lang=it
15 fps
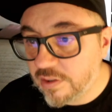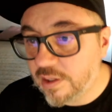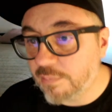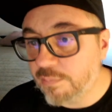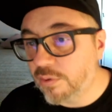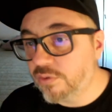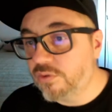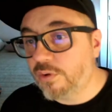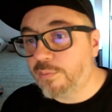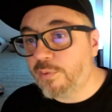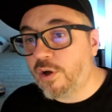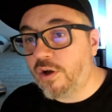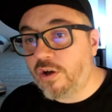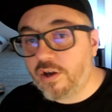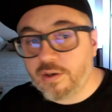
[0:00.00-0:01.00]
che brutto
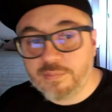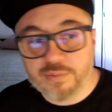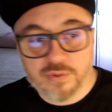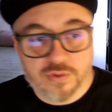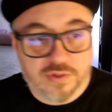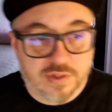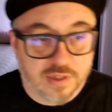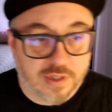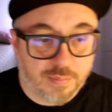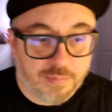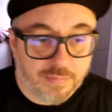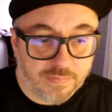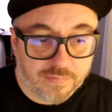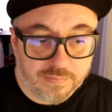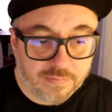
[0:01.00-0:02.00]
Morbius, che
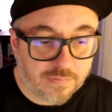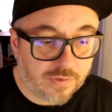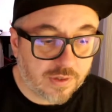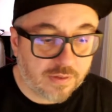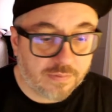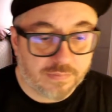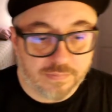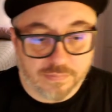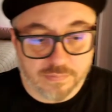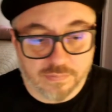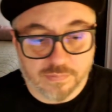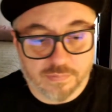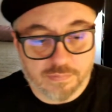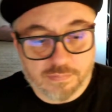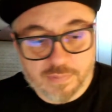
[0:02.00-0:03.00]

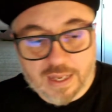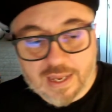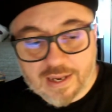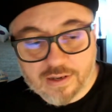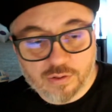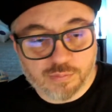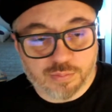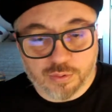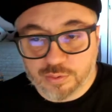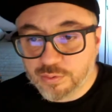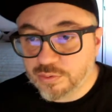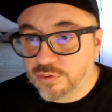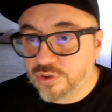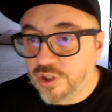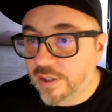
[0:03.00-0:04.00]
bello,
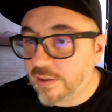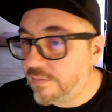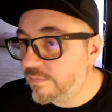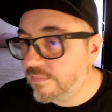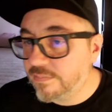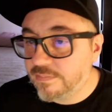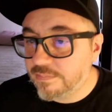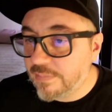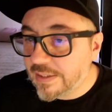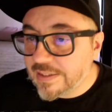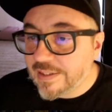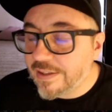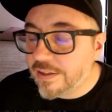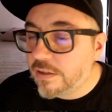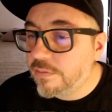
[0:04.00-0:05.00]
brutto, cioè... Ma
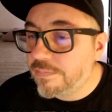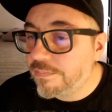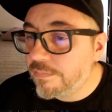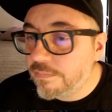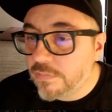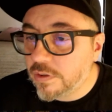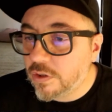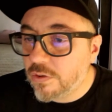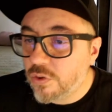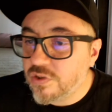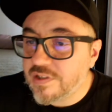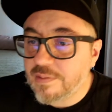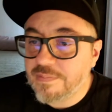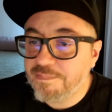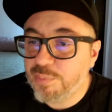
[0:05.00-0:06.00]
di che...
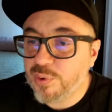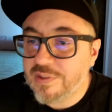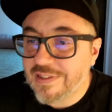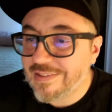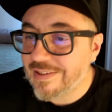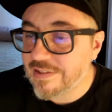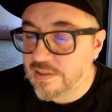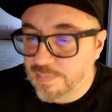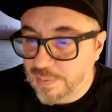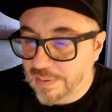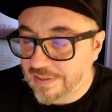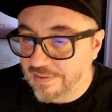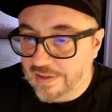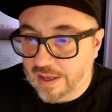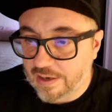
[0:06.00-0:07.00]
Cosa potete
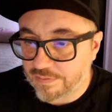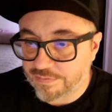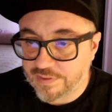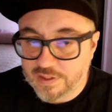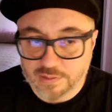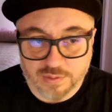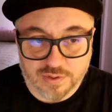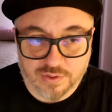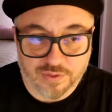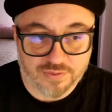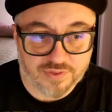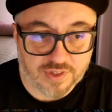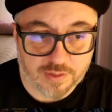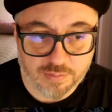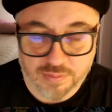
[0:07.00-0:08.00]
aspettarvi da questo
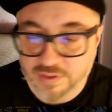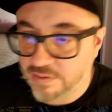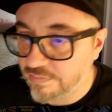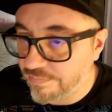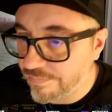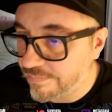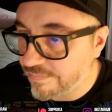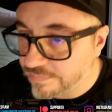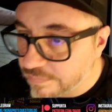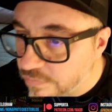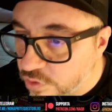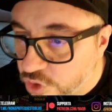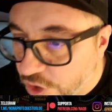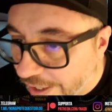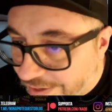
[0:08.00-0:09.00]
film?
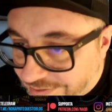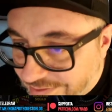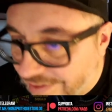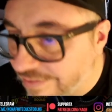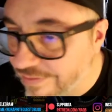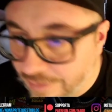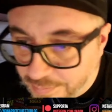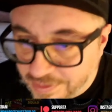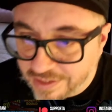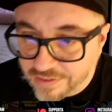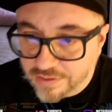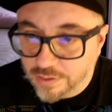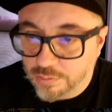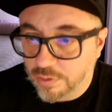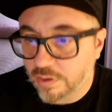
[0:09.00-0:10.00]
Cioè,
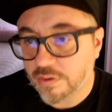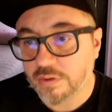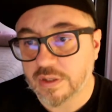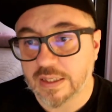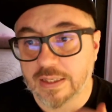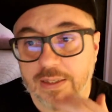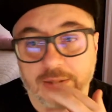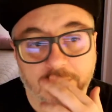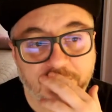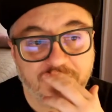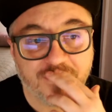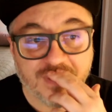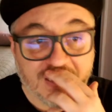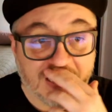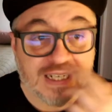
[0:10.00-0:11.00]
esattamente quello che
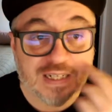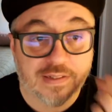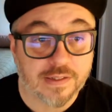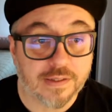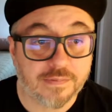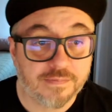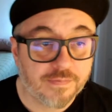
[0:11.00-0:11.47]
vedrete.